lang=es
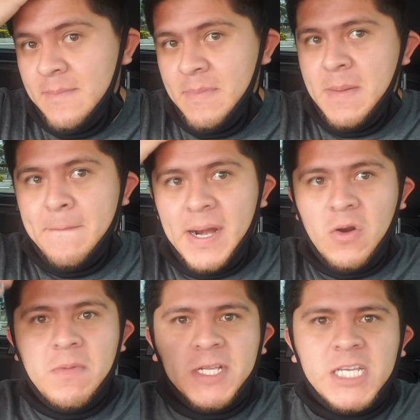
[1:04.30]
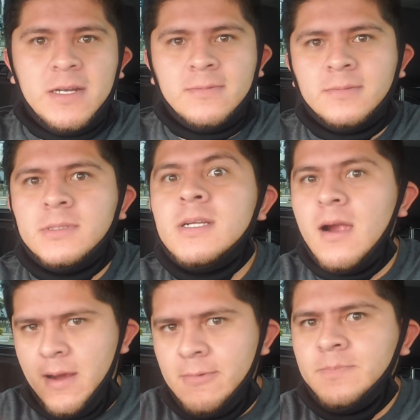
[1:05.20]
Bien perrón y machín.
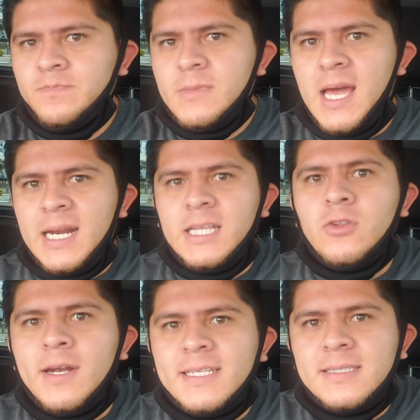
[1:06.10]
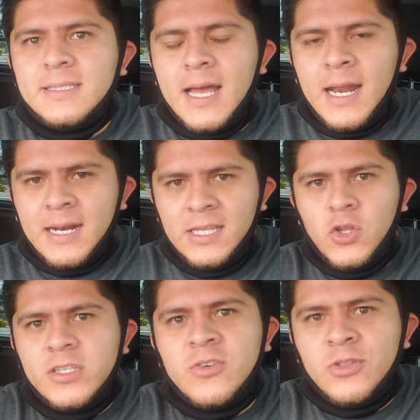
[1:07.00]
A ratito les,
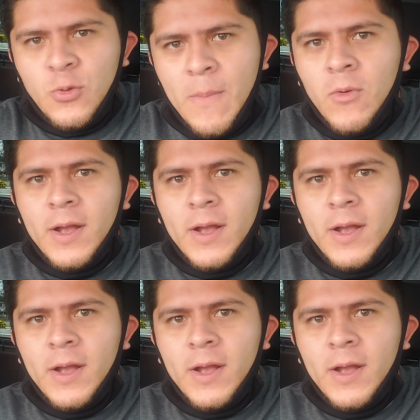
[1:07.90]
les continuamos,